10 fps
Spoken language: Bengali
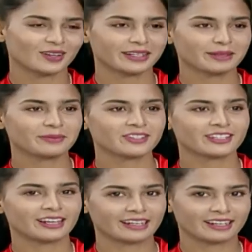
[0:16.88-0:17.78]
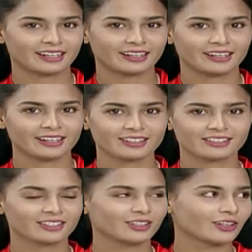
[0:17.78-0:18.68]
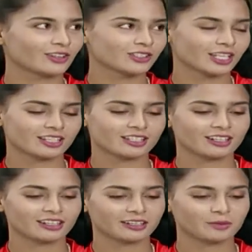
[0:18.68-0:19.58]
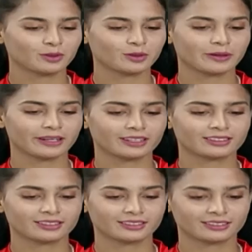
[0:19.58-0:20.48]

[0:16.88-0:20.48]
অনেক বেশি আগে আড়াই লাখ ছিল এখন সাড়ে চার লাখের মতো হয়ে গেছে